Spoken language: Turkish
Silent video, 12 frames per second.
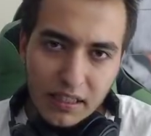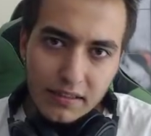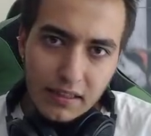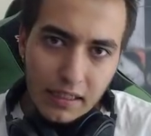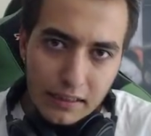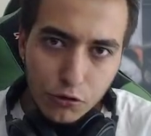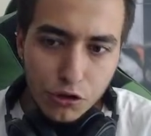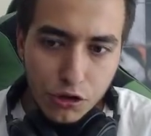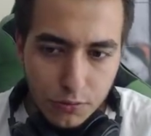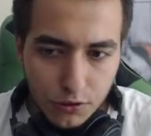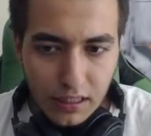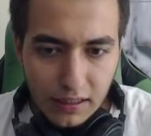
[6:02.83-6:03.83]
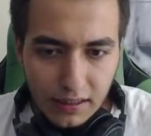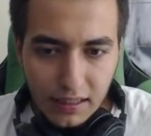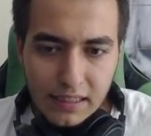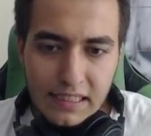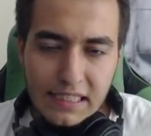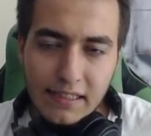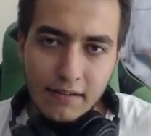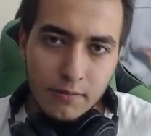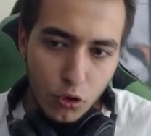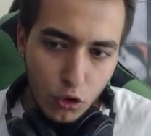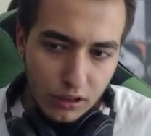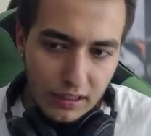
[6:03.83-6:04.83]
ben kendi görüşüm olarak Alistar ve
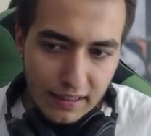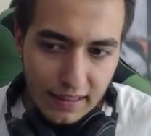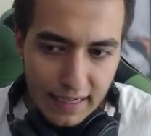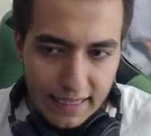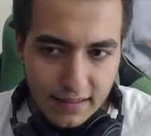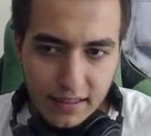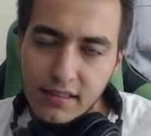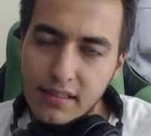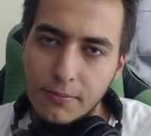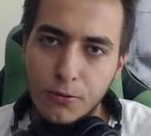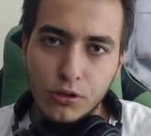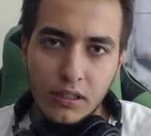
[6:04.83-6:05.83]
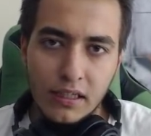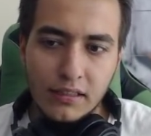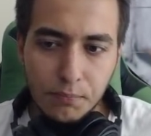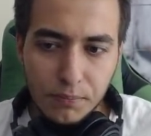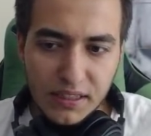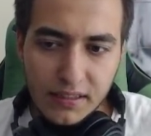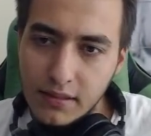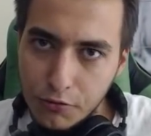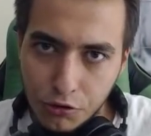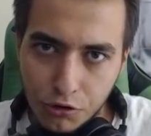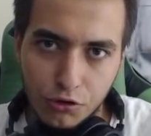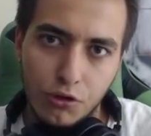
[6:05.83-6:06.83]
Morgana'yı S2 supportlardan bir tık
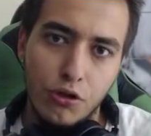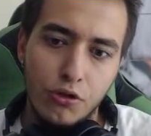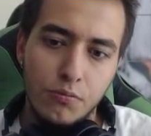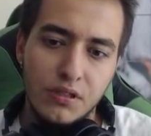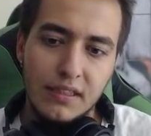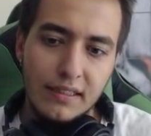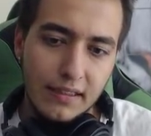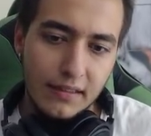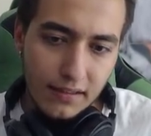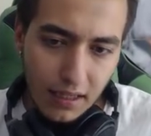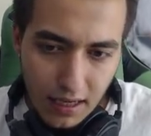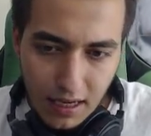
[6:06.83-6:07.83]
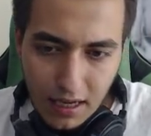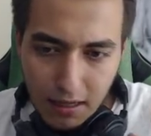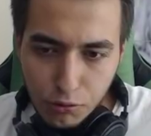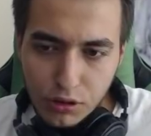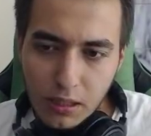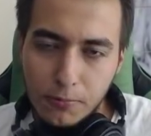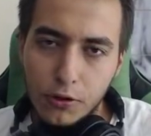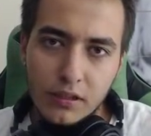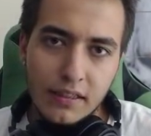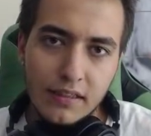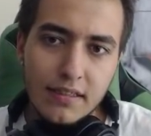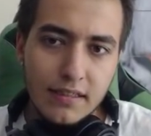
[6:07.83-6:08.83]
üst görüyorum Jin'in yanında. Bu
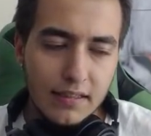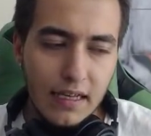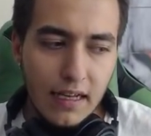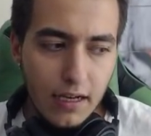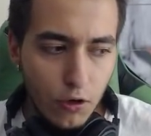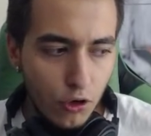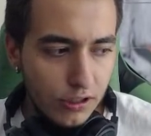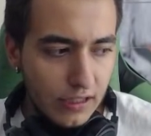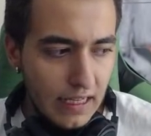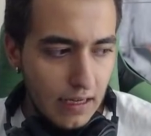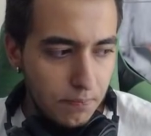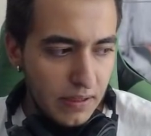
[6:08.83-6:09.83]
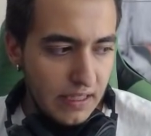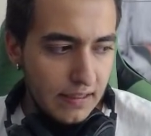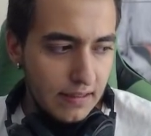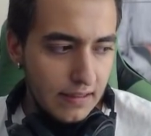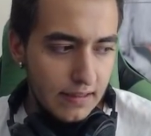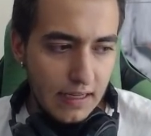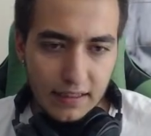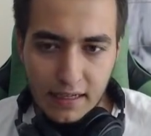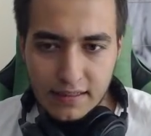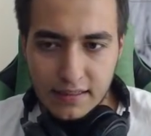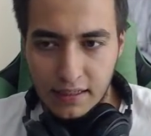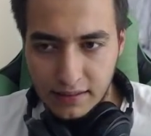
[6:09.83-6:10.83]
supportları da Jin'le oynayabilirsiniz
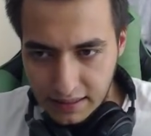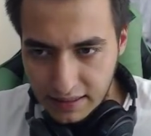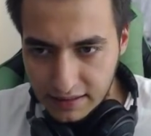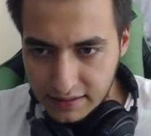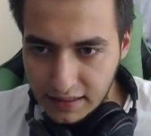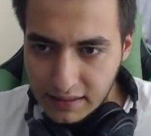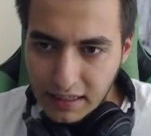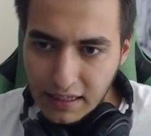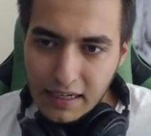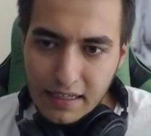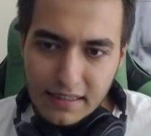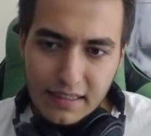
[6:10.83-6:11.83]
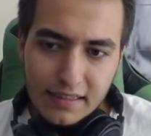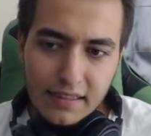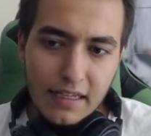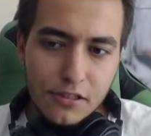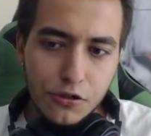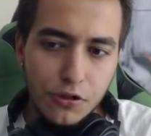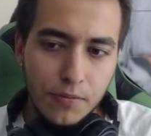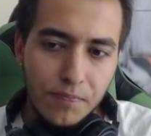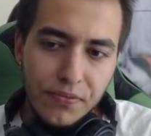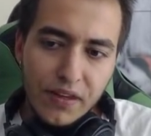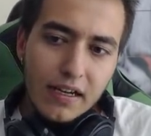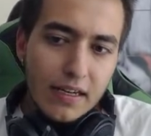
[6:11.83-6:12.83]
arkadaşlar diyerekten Jinx'e geçiyorum.
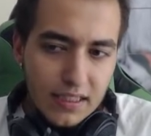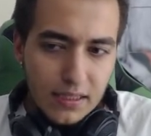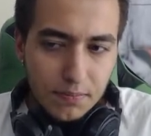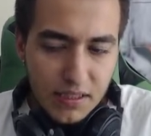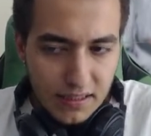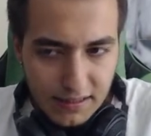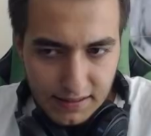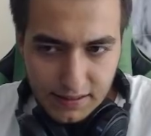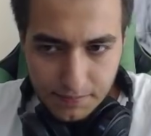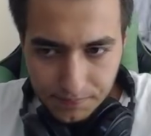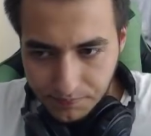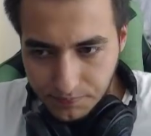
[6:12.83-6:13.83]
Şimdi Jinx.